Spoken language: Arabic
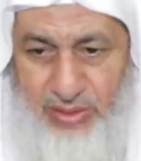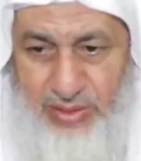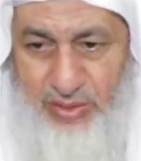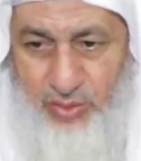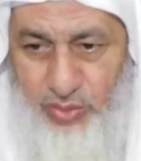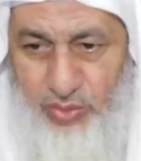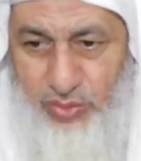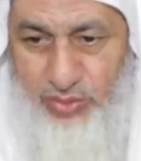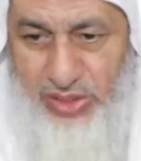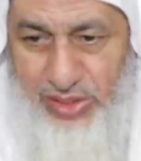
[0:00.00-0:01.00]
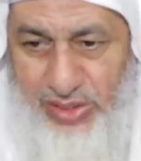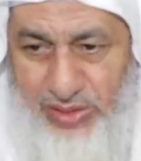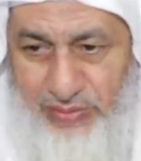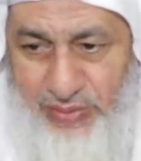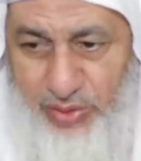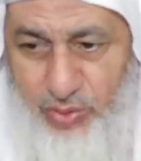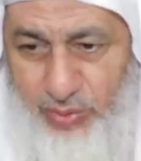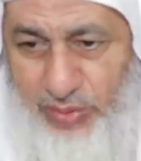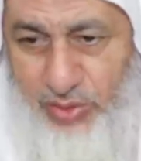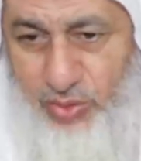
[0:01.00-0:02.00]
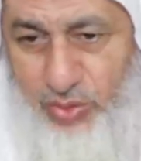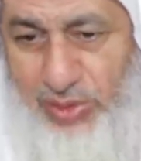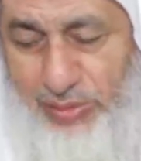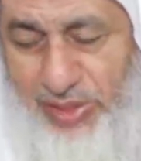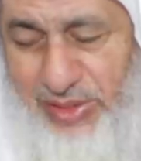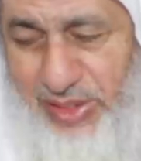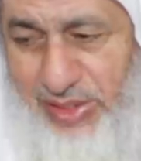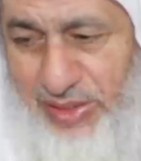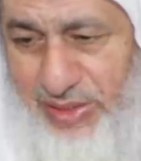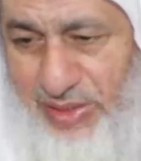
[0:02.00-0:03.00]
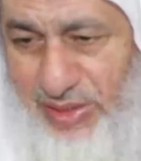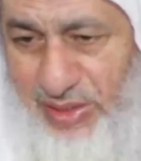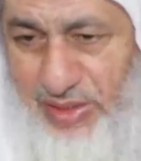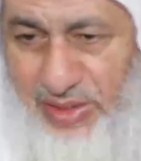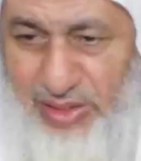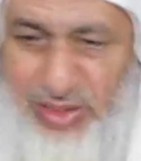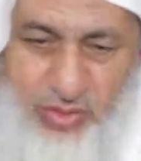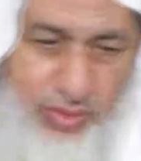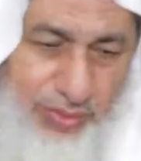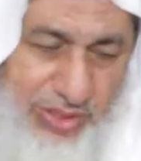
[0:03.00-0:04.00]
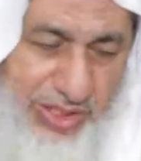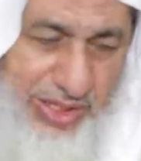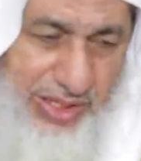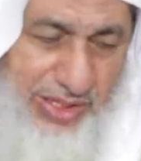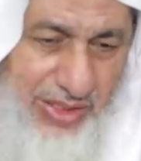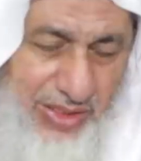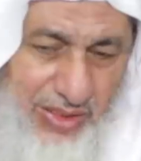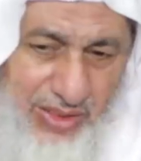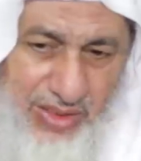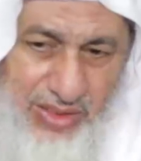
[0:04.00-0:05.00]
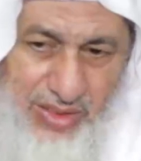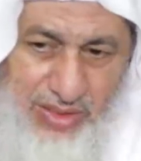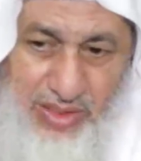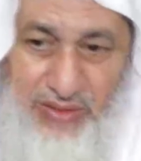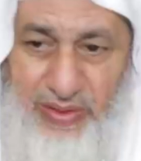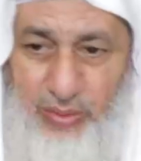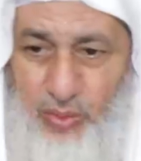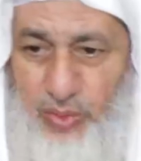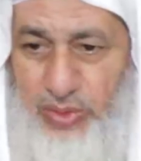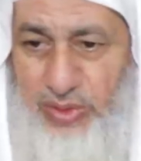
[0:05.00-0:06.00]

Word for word: إذا كنتم جهلة فأنتم معذورون بالجهل لستم بجهلة تأسمون